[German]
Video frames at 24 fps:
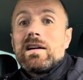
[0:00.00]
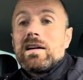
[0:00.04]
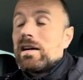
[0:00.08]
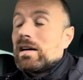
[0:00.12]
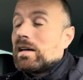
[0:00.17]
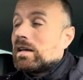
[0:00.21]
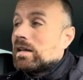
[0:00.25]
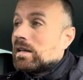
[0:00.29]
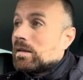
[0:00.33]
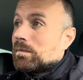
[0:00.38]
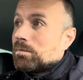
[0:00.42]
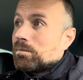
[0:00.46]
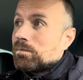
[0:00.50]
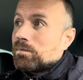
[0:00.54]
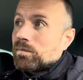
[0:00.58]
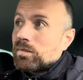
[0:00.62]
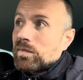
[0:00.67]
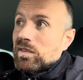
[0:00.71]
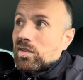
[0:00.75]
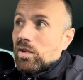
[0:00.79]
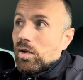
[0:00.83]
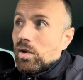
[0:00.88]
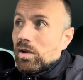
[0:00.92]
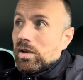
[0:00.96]

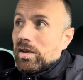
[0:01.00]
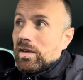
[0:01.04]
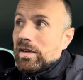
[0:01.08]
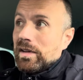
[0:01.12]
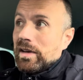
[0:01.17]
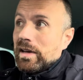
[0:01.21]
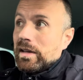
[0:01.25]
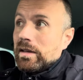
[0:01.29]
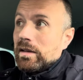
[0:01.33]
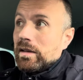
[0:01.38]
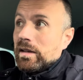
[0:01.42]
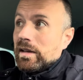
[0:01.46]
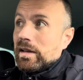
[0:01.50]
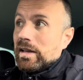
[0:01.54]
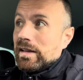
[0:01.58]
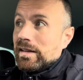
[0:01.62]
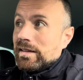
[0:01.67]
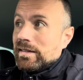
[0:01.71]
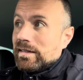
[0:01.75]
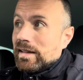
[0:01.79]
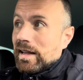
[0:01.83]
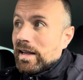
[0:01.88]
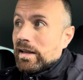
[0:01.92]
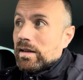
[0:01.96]
ähm, sondern
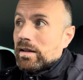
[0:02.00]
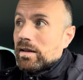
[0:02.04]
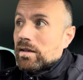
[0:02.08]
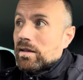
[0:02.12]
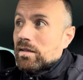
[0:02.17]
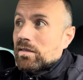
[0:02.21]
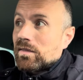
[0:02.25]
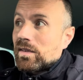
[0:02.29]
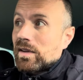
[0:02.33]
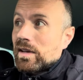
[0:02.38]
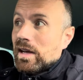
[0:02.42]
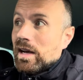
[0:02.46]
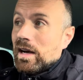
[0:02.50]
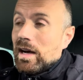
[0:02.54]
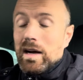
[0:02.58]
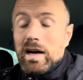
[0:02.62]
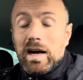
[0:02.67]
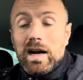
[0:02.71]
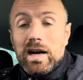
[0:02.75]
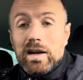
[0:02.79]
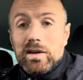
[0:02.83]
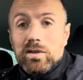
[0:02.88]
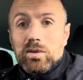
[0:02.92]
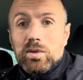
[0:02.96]
ich denke, dass wir da
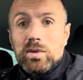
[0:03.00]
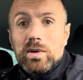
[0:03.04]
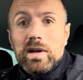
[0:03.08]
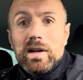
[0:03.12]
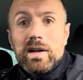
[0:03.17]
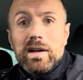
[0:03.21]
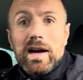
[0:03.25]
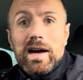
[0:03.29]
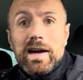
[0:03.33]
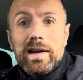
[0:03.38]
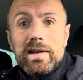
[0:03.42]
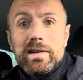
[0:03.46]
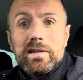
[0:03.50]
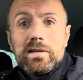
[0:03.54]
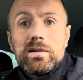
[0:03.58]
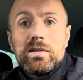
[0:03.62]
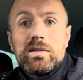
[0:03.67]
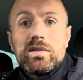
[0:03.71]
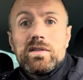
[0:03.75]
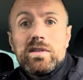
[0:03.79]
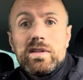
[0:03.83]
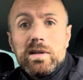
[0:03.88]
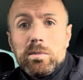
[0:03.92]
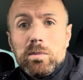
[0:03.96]
aktuell eine
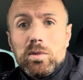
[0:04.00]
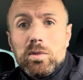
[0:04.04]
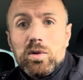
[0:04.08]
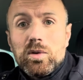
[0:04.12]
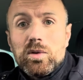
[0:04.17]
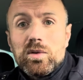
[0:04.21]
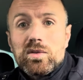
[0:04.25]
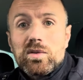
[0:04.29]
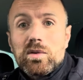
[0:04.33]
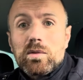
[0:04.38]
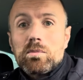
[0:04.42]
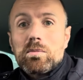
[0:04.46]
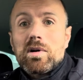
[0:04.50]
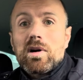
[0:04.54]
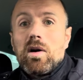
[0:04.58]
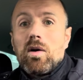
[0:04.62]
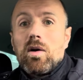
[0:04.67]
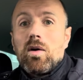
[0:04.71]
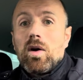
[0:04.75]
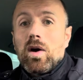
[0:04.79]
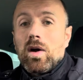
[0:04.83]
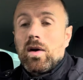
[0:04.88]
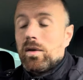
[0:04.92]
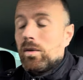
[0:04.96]
Teamlösung
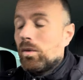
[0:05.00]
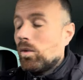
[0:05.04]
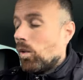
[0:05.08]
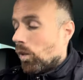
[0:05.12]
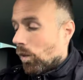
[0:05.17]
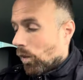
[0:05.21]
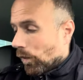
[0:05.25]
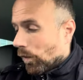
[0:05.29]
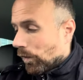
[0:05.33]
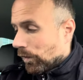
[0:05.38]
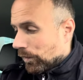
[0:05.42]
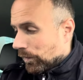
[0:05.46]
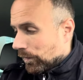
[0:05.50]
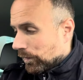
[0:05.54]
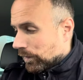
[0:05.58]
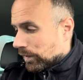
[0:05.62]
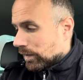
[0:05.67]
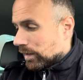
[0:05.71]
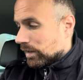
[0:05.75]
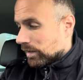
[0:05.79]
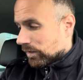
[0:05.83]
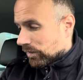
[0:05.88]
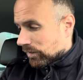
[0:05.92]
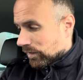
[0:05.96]
brauchen. Und
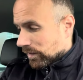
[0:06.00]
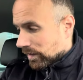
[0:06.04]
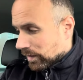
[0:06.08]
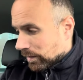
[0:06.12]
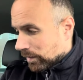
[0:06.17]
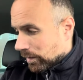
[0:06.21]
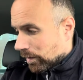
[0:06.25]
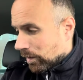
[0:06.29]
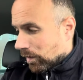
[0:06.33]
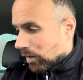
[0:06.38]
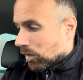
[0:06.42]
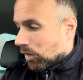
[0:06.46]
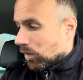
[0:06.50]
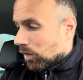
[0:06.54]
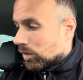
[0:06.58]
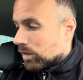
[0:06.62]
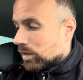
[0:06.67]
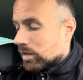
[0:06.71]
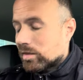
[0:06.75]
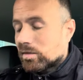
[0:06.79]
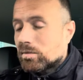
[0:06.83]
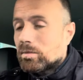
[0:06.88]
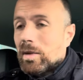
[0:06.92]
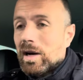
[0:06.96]
ich finde auch,
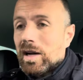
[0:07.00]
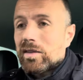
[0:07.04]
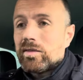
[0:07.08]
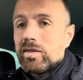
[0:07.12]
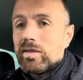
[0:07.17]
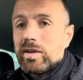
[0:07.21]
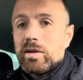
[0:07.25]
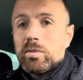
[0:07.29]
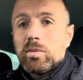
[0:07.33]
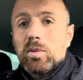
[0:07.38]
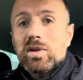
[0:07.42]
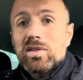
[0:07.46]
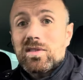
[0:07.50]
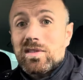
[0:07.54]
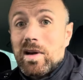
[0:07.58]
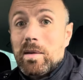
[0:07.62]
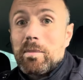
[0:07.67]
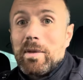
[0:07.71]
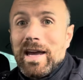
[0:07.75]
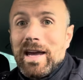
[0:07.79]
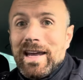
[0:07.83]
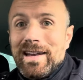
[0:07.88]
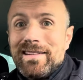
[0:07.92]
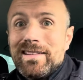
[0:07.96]
dass Marc Wilmots
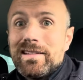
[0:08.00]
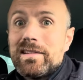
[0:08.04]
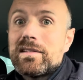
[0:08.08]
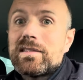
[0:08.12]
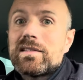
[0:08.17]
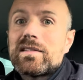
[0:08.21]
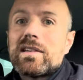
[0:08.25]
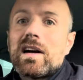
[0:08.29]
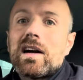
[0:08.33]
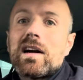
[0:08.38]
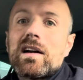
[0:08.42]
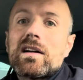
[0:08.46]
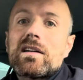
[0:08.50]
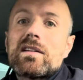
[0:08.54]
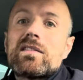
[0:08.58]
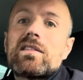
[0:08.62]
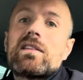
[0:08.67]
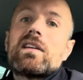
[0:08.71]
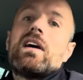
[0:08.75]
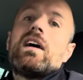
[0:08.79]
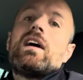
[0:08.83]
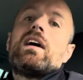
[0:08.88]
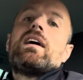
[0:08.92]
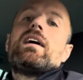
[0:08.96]
am Ende des Tages
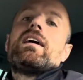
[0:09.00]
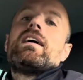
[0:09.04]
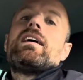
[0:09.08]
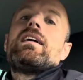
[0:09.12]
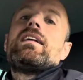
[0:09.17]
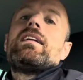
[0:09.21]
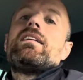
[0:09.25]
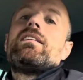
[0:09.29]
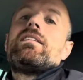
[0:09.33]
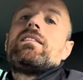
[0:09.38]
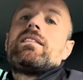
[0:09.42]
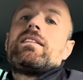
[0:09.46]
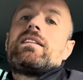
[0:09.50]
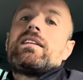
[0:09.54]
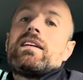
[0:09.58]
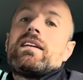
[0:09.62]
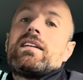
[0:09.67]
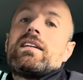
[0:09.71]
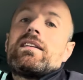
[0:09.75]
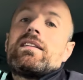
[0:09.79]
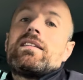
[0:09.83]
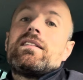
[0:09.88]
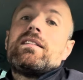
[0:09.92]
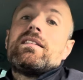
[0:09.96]

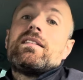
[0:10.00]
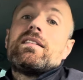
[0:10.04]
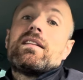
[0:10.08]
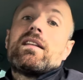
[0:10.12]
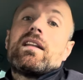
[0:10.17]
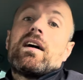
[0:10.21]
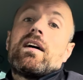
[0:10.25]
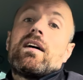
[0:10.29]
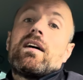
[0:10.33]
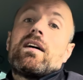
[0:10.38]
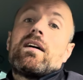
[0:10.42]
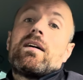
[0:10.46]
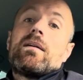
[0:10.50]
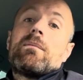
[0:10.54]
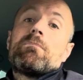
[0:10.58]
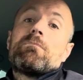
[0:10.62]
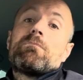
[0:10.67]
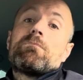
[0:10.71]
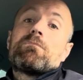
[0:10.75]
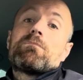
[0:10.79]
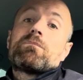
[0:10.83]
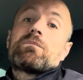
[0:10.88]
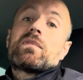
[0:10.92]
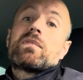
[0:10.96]
den,
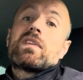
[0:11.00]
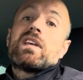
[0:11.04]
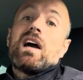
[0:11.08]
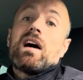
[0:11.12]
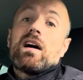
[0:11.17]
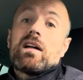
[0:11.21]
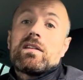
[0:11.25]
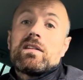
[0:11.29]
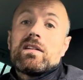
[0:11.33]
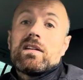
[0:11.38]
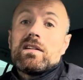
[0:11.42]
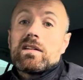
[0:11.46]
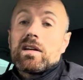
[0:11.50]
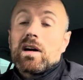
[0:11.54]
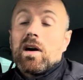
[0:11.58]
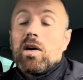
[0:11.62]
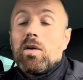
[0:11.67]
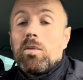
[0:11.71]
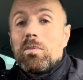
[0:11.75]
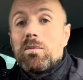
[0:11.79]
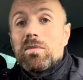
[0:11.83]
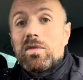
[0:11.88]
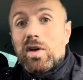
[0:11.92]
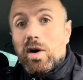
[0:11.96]
ähm, ja, den
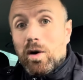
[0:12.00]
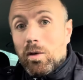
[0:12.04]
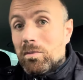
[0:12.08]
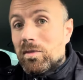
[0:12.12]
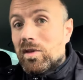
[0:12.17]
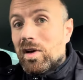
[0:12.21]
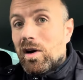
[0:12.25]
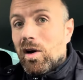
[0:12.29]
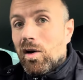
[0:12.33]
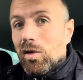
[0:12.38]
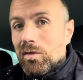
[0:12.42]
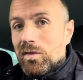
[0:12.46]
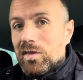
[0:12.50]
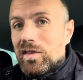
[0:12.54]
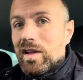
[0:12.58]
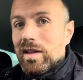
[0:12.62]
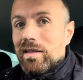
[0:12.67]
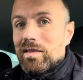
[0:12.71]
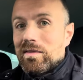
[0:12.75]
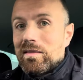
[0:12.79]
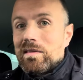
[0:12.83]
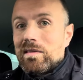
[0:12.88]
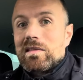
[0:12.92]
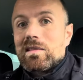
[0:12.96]
Traum, Daumen
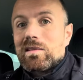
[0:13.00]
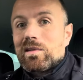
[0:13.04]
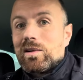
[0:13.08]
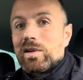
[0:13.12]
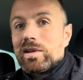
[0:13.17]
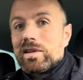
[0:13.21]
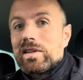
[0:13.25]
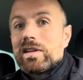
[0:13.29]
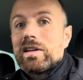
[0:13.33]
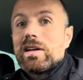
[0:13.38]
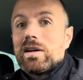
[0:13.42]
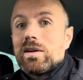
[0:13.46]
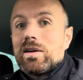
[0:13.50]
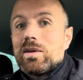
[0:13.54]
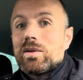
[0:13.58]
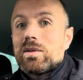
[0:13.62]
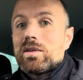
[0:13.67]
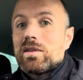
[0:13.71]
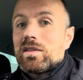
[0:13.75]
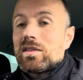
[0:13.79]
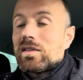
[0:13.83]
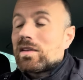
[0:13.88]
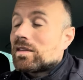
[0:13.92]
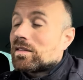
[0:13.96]
draufsetzen sollte, ja,
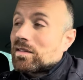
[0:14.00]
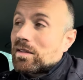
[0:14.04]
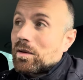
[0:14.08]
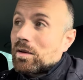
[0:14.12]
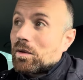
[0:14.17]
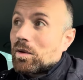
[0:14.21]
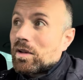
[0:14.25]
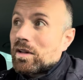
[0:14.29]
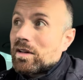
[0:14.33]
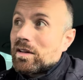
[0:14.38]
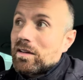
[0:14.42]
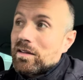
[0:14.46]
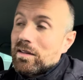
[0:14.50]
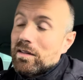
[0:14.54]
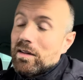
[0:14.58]
und äh, oder den